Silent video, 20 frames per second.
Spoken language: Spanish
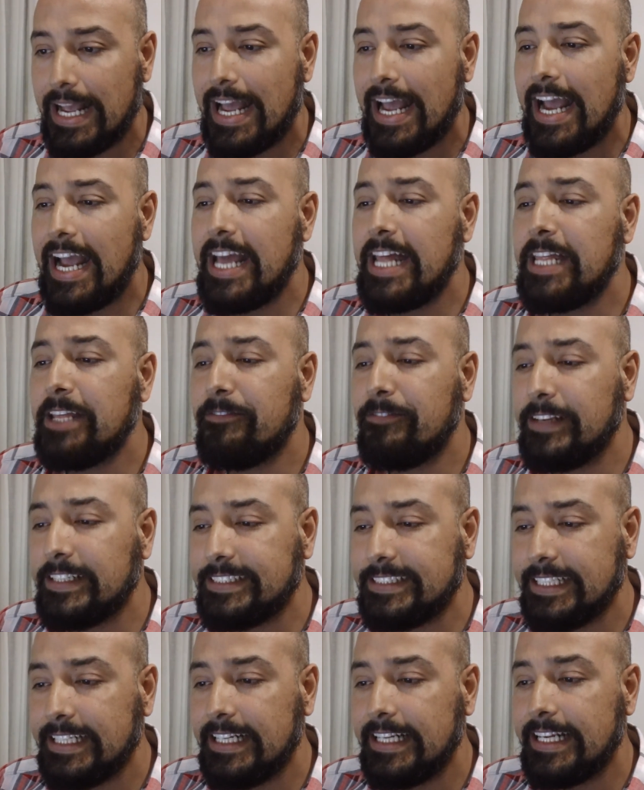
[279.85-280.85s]
Es
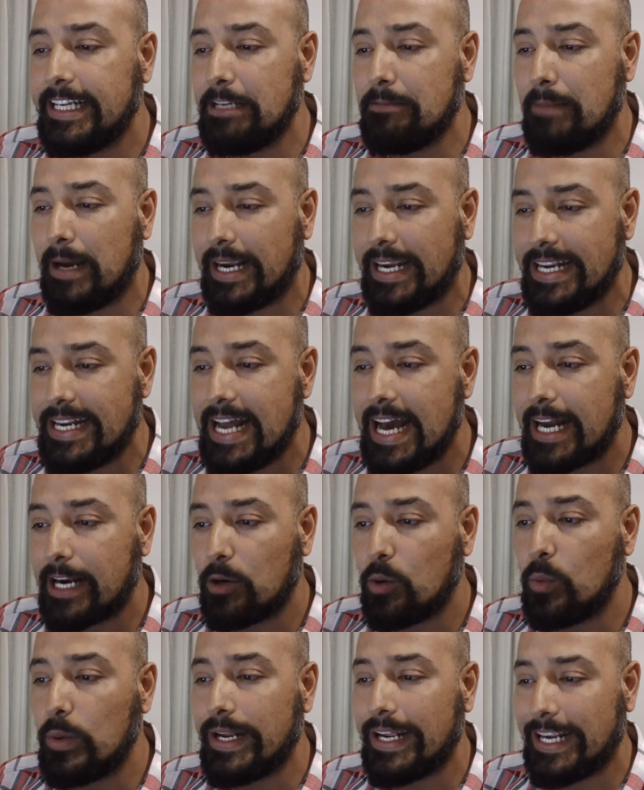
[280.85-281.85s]
difícil imaginar
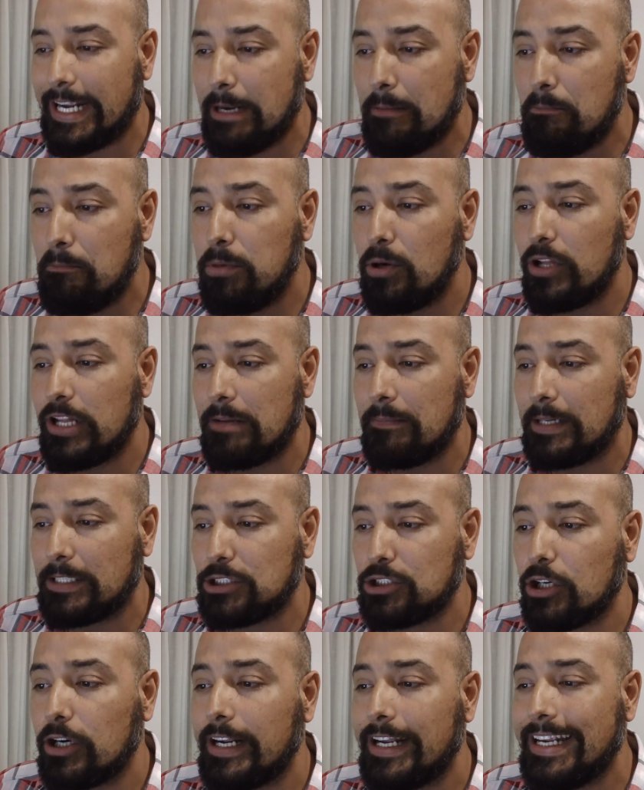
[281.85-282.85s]
un ejemplo de
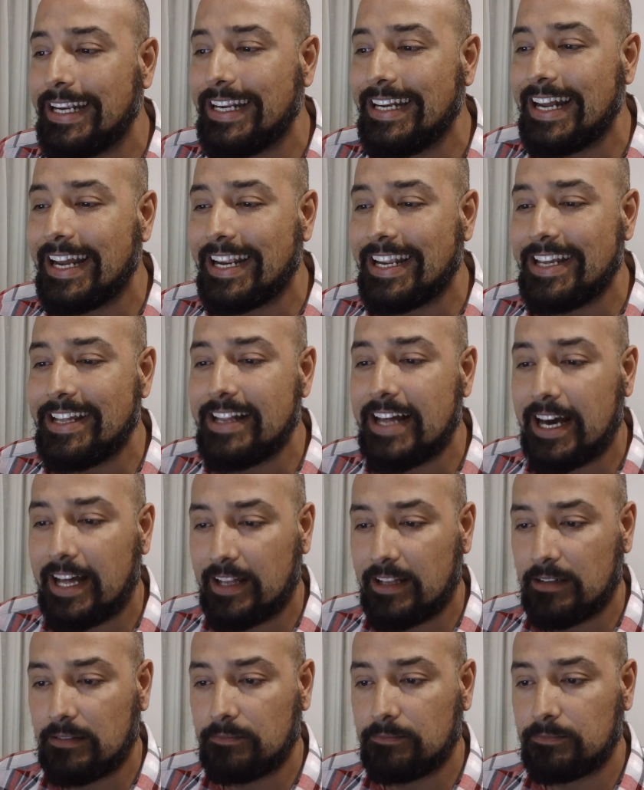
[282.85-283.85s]
mayor
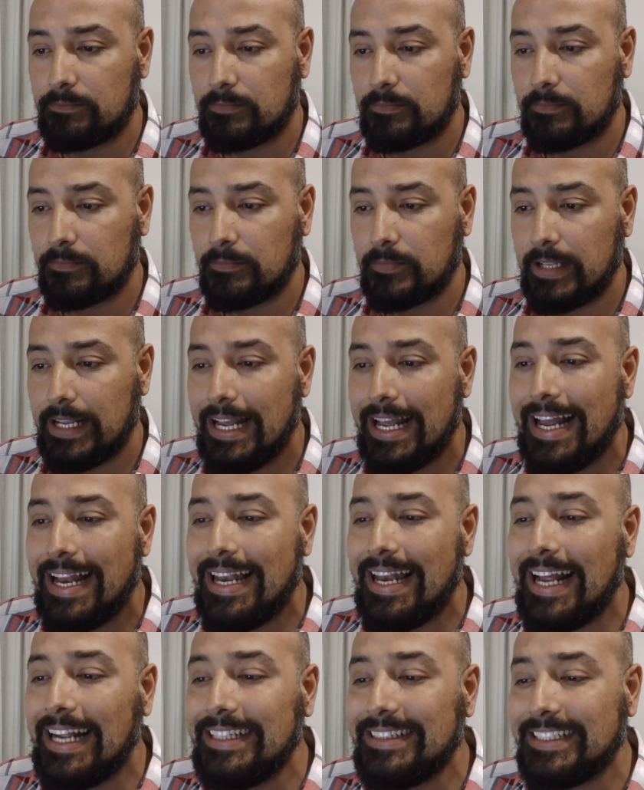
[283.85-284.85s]
inequidad.
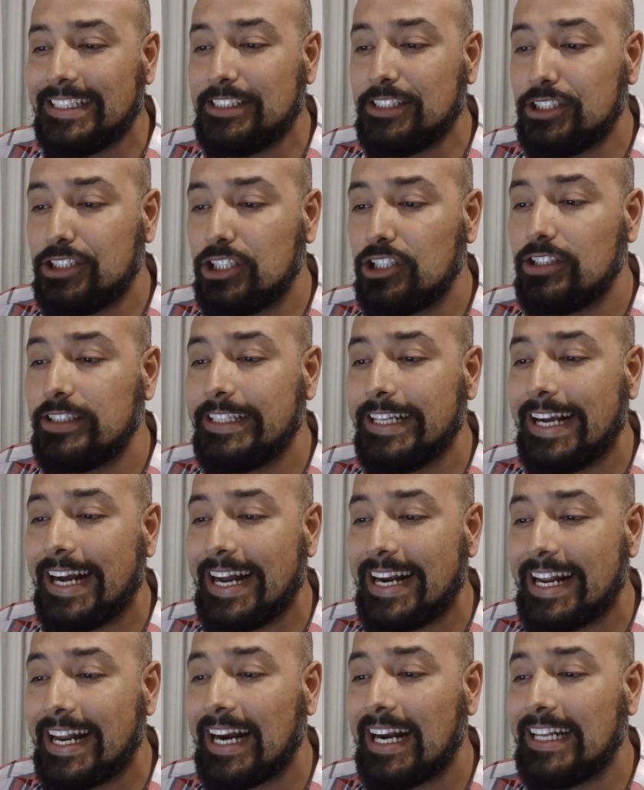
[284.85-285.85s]
La intención de
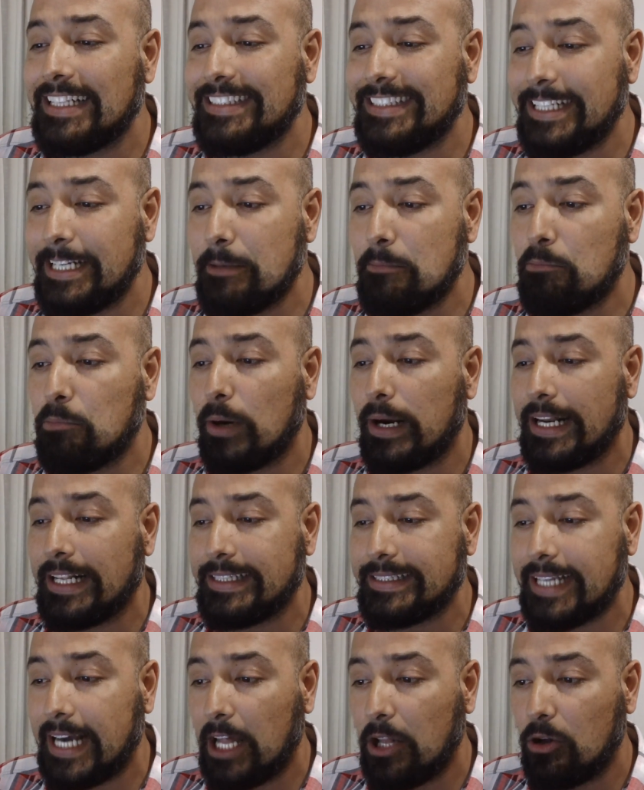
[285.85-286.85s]
ganarle tiempo al
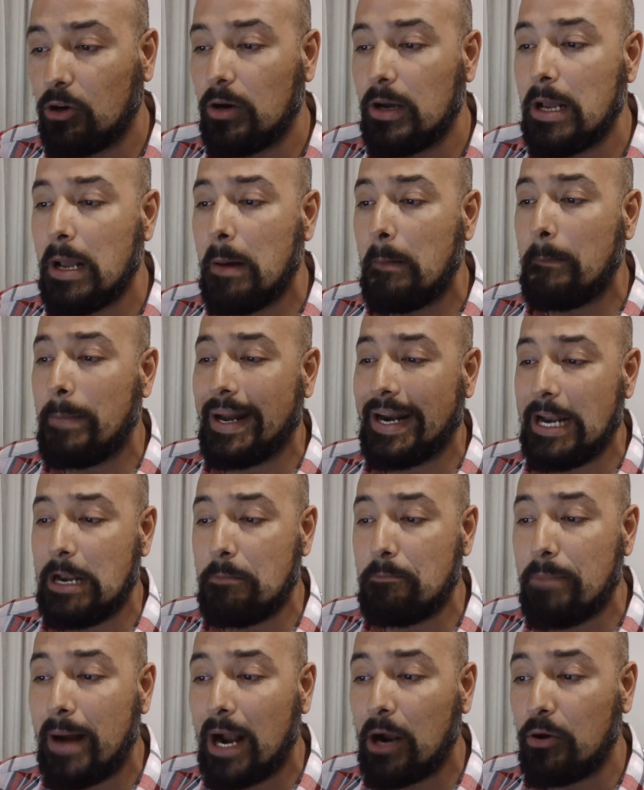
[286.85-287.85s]
Estado para el
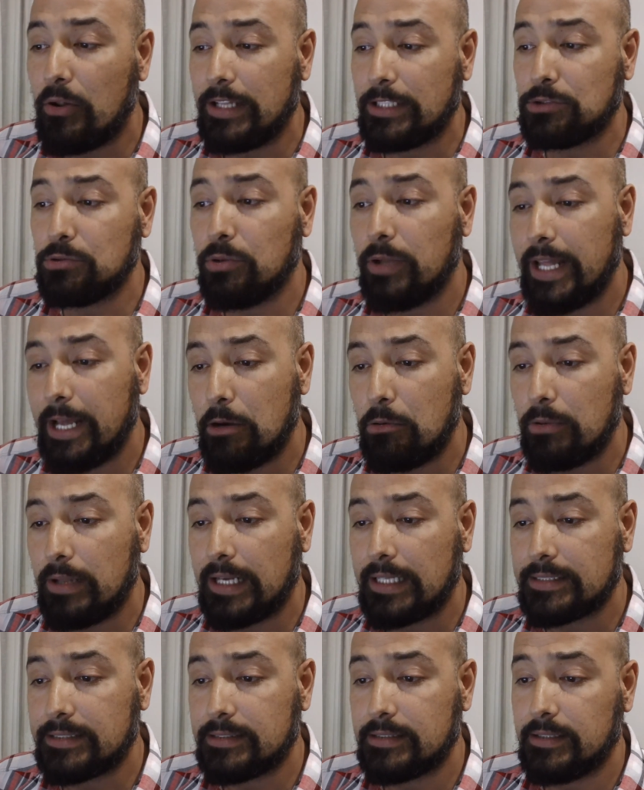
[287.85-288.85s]
pago de sus
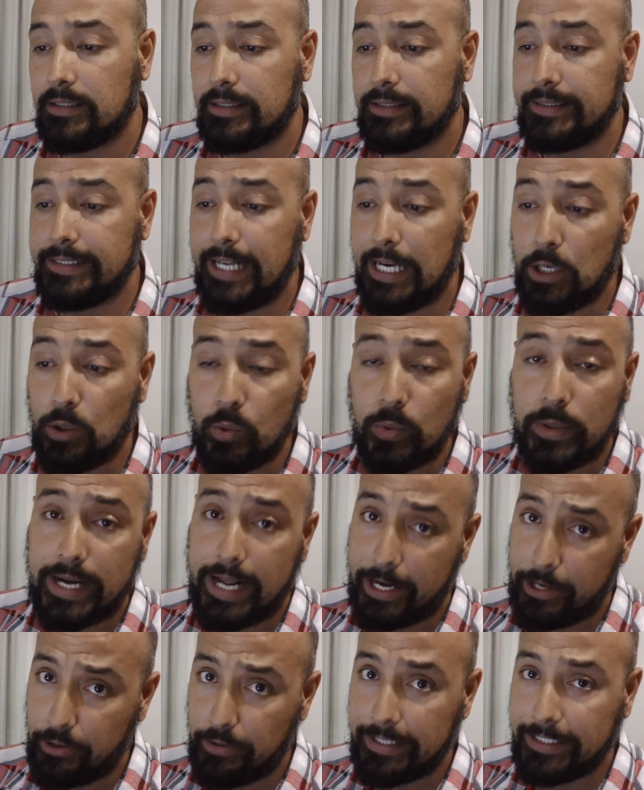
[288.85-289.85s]
deudas de
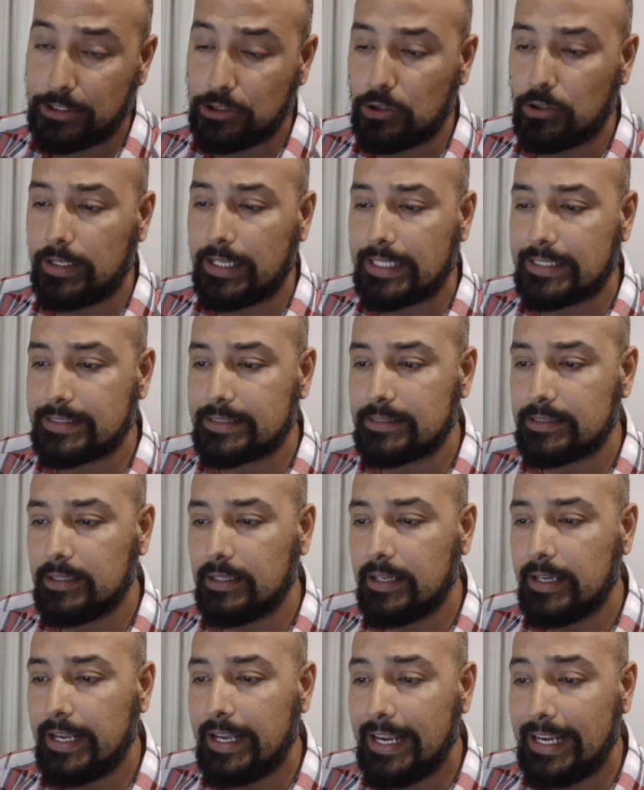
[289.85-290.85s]
algunas, no de todas,
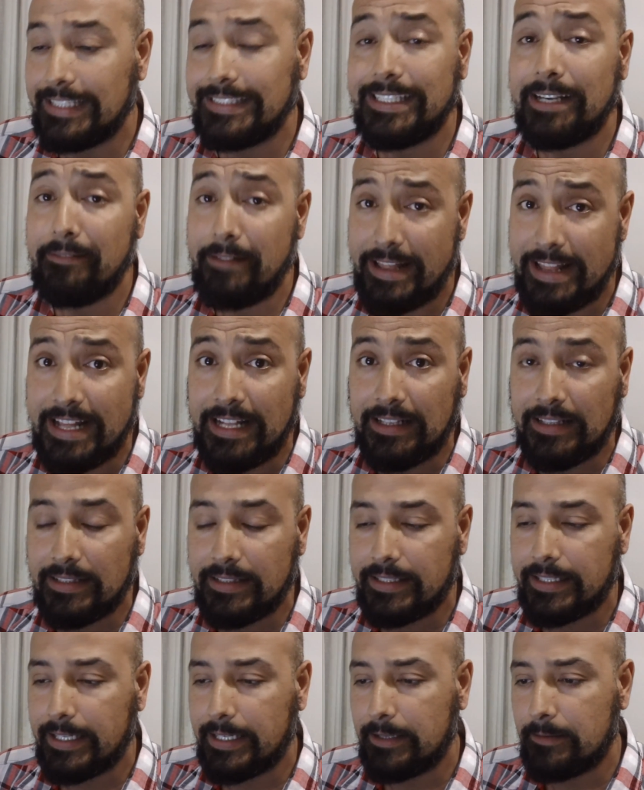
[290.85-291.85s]
es
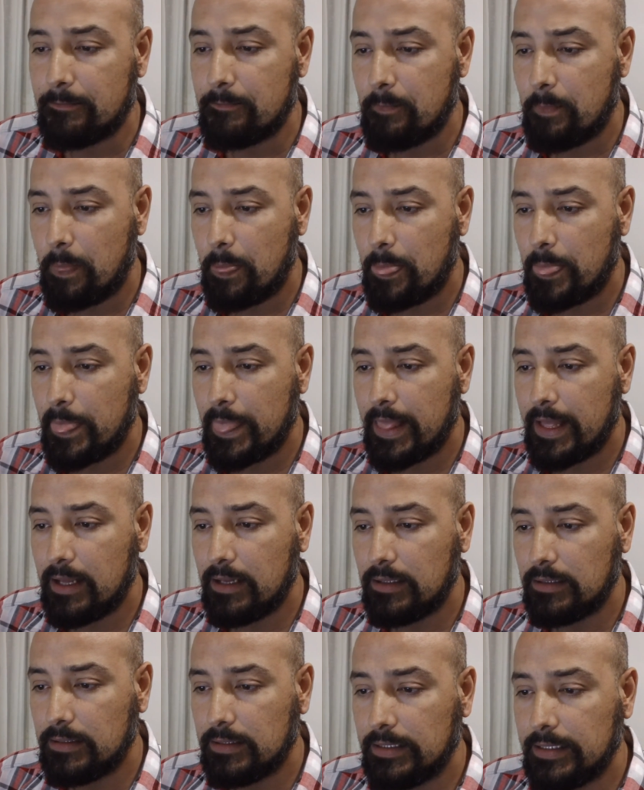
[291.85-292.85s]
evidente.
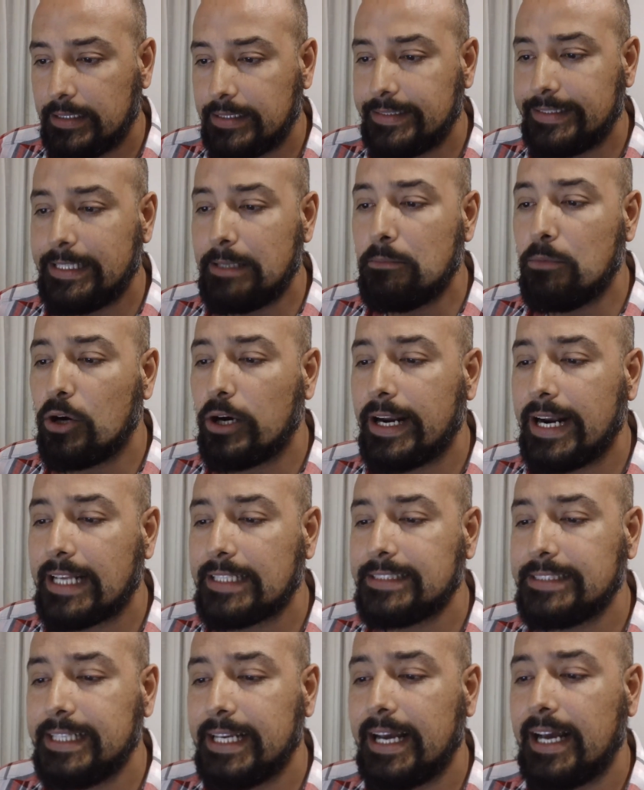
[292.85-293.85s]

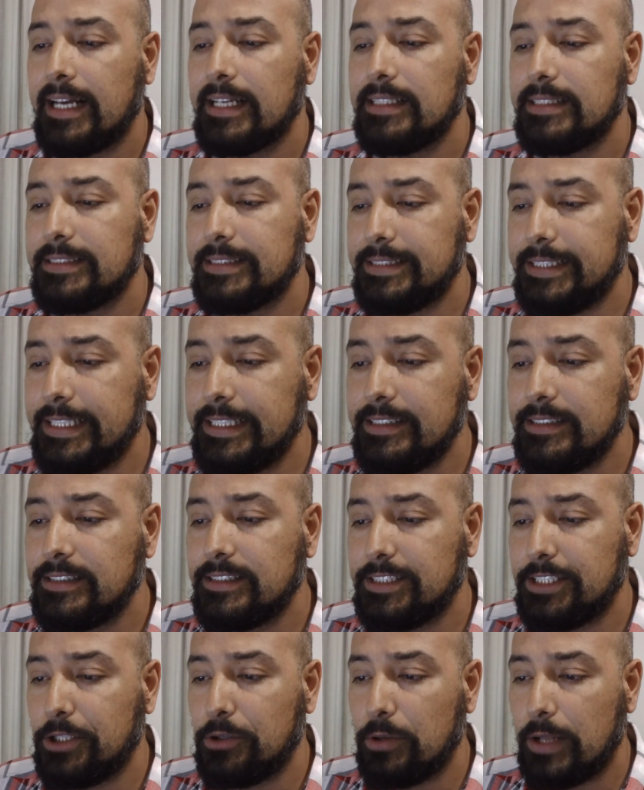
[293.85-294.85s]
Democracia sin
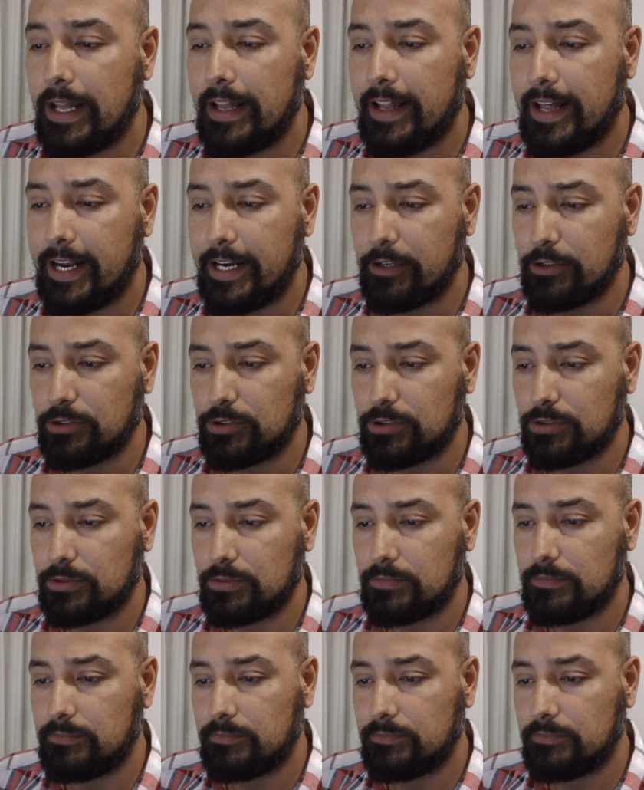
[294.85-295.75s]
ciudadanos.